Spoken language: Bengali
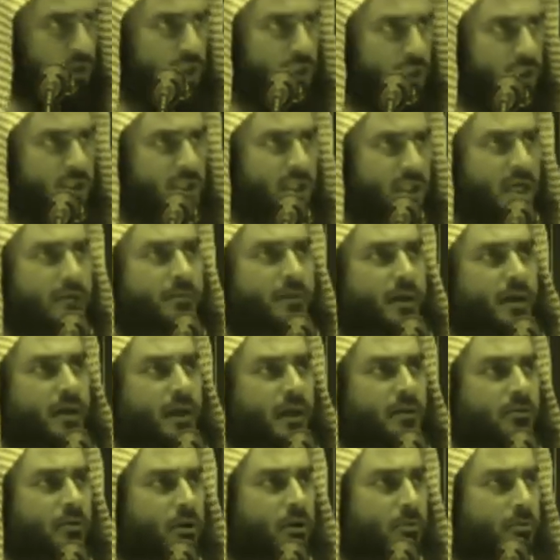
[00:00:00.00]
হচ্ছে সাহাবাই
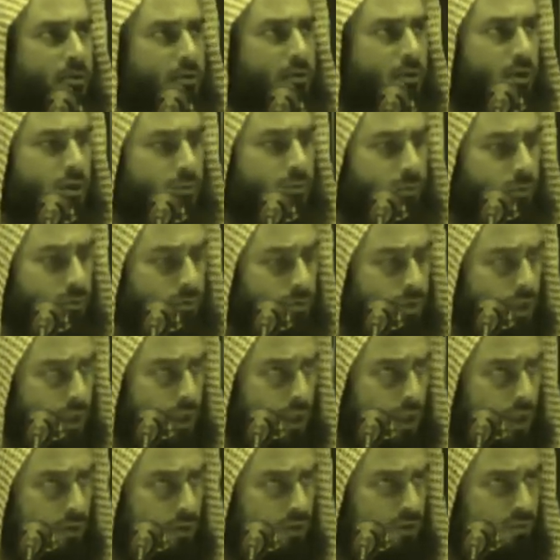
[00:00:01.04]
কেন কবরদের ওপর
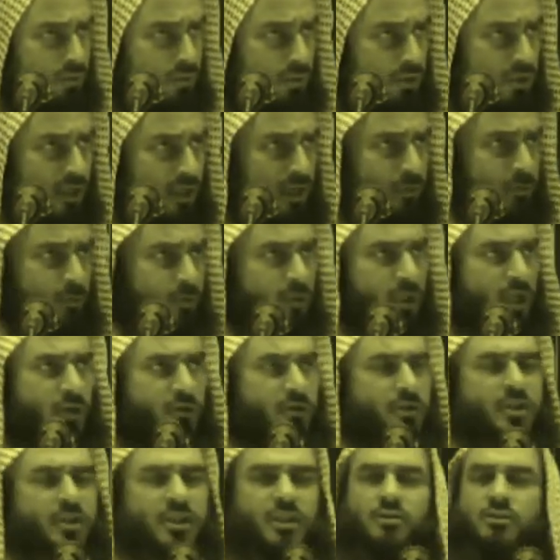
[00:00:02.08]
গম্বুজ আর পূজা
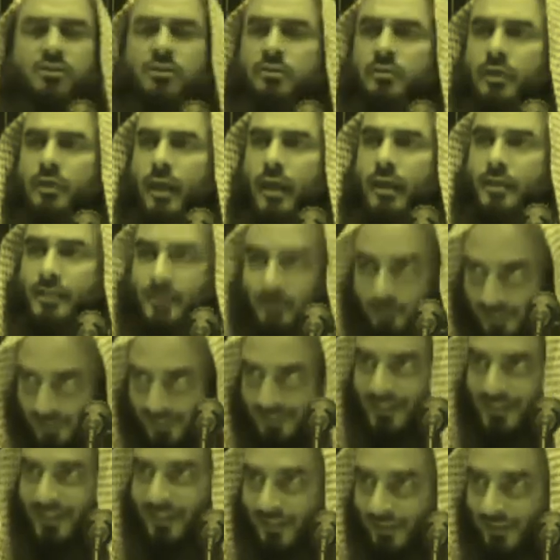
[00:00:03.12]
হচ্ছে একটিও
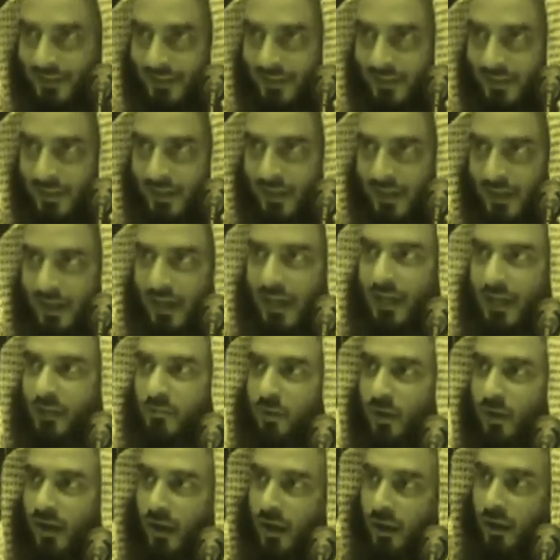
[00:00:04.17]
আছে
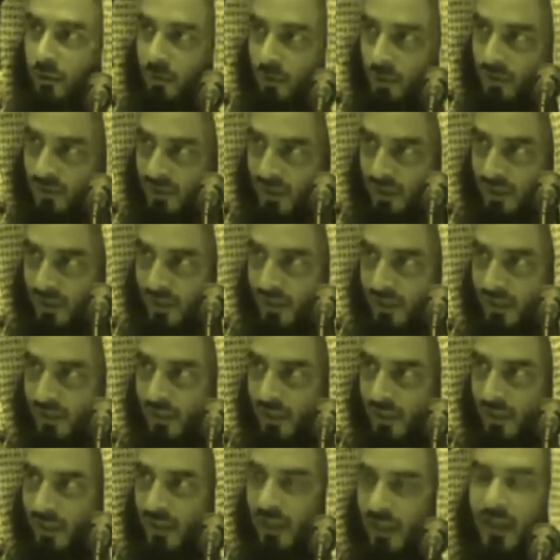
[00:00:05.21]
আলমোয়াল্লা কবরস্থানে গিয়ে
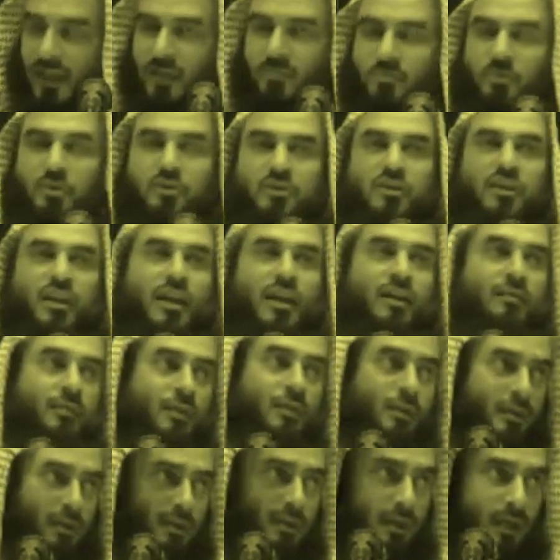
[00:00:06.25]
দেখেন আর মদিনার
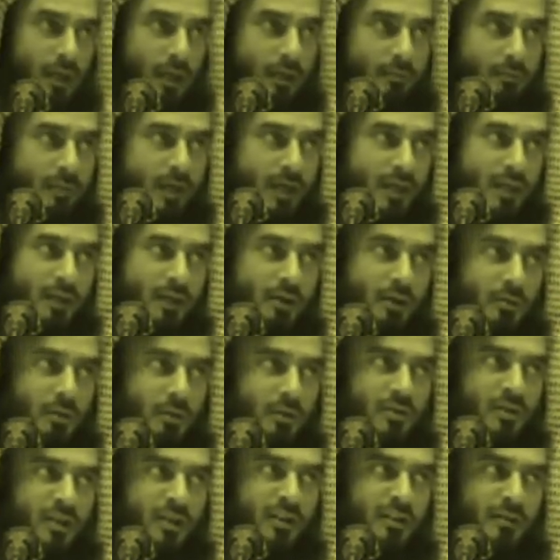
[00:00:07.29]
হ্যাঁ বাকি
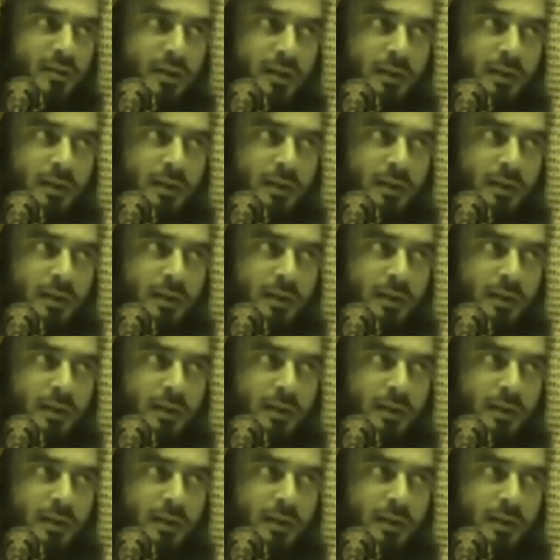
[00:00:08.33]
কবরস্থানে